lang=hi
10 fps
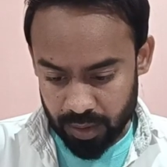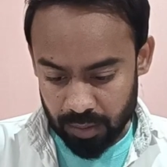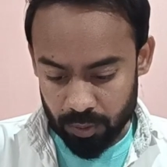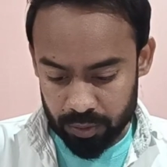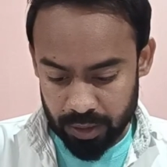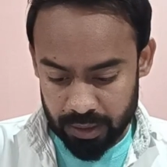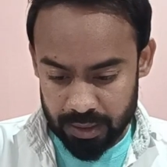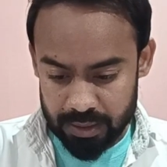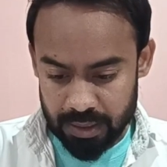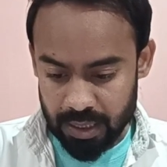आप लोग देख
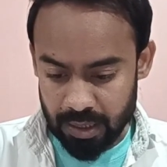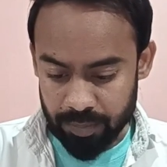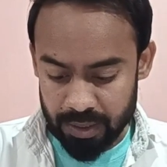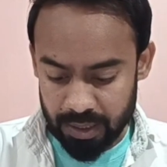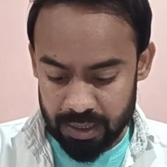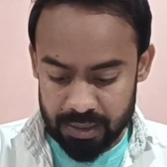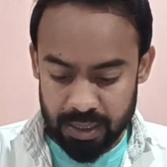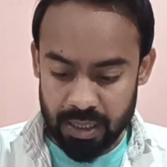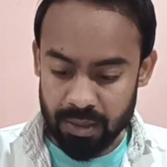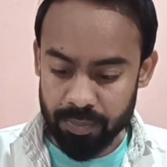लीजिए यहाँ पे देख
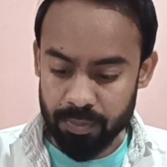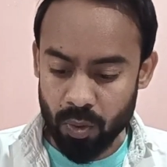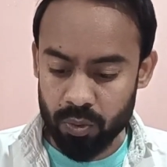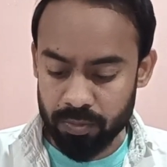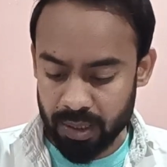लीजिए यहाँ पे बहुत